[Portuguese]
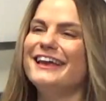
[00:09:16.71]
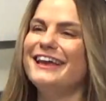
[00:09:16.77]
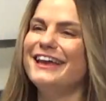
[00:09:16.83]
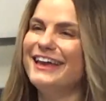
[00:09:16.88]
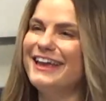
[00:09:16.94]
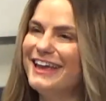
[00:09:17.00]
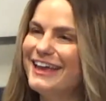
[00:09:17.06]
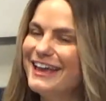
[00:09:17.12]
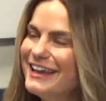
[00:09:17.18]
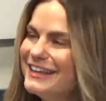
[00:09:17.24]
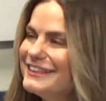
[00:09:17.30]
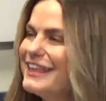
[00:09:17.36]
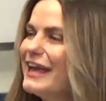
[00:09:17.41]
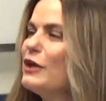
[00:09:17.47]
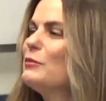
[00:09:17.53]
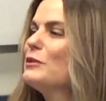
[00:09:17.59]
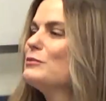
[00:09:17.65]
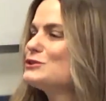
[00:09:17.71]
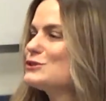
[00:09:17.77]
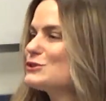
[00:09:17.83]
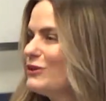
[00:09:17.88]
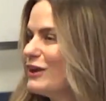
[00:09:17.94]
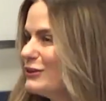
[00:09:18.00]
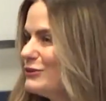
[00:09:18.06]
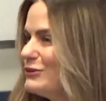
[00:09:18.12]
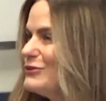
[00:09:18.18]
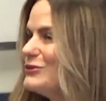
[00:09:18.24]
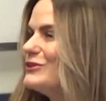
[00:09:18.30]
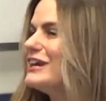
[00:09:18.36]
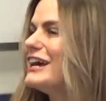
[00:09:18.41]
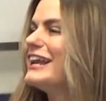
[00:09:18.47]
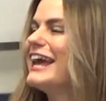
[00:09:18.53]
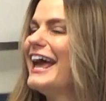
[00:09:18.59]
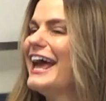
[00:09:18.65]
ele tem uma
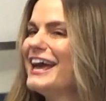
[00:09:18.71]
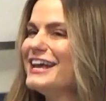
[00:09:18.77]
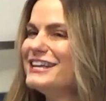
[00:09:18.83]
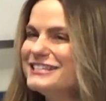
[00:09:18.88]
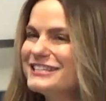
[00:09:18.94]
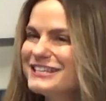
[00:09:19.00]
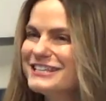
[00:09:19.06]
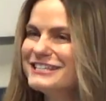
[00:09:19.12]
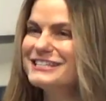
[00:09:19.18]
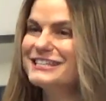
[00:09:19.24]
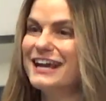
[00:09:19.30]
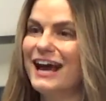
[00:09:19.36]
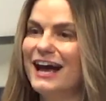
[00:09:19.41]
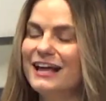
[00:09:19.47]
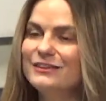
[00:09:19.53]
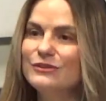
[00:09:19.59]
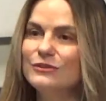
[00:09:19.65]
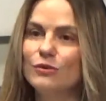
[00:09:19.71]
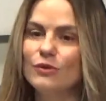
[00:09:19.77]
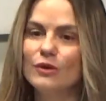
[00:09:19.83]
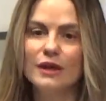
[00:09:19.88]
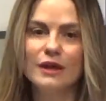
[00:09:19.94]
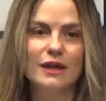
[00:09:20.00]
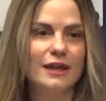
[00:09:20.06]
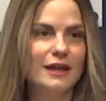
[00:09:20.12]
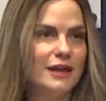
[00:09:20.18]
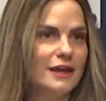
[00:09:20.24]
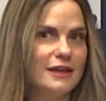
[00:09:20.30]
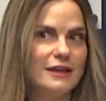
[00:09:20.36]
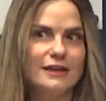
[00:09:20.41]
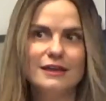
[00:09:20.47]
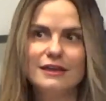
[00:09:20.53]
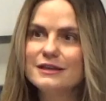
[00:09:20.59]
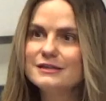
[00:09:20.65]
musculatura, né, de uhum. teatro. Uhum.
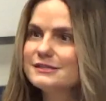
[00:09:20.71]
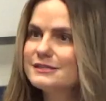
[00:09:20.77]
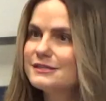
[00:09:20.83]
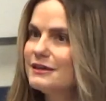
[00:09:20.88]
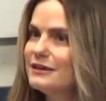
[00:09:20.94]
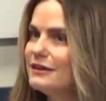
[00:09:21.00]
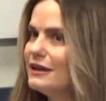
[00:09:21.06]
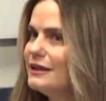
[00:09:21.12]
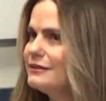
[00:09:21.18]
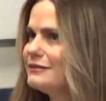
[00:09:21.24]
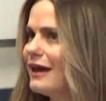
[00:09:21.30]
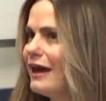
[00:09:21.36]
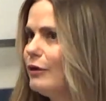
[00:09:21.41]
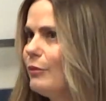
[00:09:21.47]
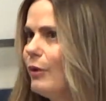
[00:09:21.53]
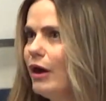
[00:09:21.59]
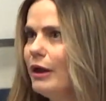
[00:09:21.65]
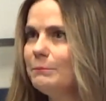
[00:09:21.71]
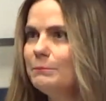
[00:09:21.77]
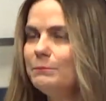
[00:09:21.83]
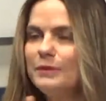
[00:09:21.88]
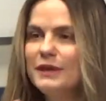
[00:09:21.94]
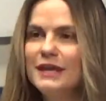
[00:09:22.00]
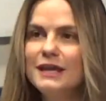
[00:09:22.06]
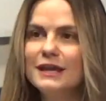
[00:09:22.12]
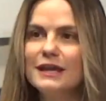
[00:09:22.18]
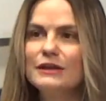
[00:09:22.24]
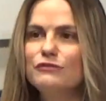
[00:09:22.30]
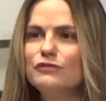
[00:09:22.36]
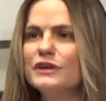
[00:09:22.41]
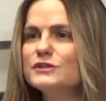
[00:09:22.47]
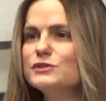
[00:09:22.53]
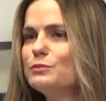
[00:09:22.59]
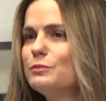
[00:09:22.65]
E assim, ele tá no maior pique, ele
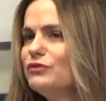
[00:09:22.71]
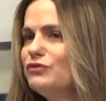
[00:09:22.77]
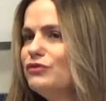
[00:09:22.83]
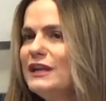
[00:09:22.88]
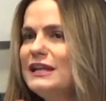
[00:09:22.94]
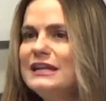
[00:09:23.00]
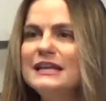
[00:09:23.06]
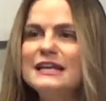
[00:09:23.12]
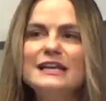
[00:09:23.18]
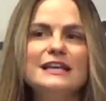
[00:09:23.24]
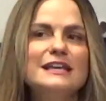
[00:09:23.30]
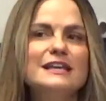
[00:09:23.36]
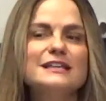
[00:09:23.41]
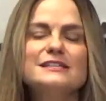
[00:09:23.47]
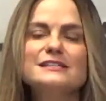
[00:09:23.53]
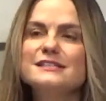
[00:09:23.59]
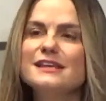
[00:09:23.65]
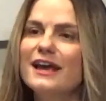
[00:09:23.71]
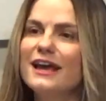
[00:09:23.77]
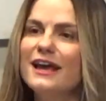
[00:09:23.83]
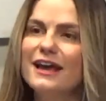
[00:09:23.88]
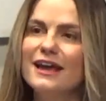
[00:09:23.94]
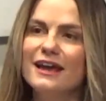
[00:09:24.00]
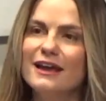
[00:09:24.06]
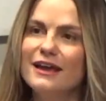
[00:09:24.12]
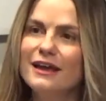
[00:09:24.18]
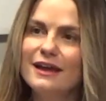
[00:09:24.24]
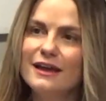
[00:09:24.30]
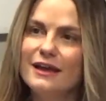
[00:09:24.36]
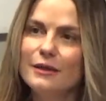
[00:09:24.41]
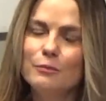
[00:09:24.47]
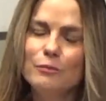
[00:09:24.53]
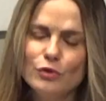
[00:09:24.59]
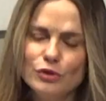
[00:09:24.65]
fica super feliz, é,
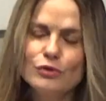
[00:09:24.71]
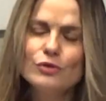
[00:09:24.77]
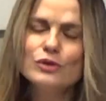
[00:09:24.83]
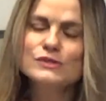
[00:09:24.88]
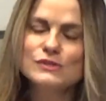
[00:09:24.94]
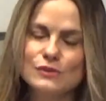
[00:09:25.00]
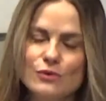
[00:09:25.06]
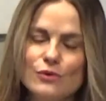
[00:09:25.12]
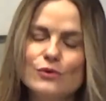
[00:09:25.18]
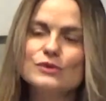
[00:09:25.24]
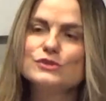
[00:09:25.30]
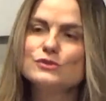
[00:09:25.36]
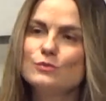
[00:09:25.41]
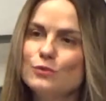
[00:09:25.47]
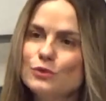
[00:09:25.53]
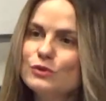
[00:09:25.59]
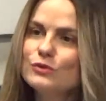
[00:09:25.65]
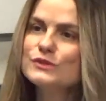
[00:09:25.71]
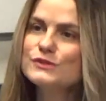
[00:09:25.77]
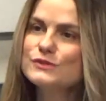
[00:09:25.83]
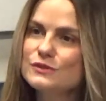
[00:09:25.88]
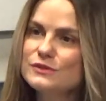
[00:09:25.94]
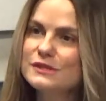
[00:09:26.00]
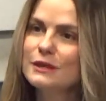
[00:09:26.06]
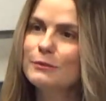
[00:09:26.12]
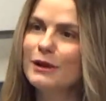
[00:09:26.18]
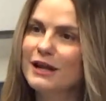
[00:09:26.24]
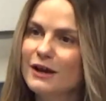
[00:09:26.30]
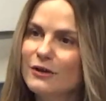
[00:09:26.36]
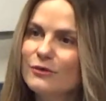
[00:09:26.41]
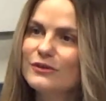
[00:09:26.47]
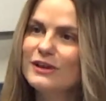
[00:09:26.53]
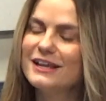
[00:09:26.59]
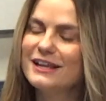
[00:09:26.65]
é, é muito gostoso, muito gostoso trabalhar
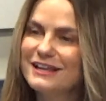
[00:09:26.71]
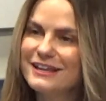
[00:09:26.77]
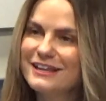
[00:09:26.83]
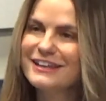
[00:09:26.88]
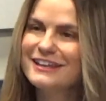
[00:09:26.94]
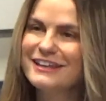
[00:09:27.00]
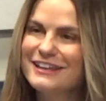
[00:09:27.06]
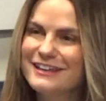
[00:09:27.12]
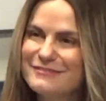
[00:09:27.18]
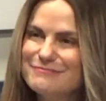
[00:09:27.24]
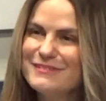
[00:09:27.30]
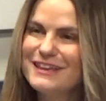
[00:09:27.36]
com ele. Que barato.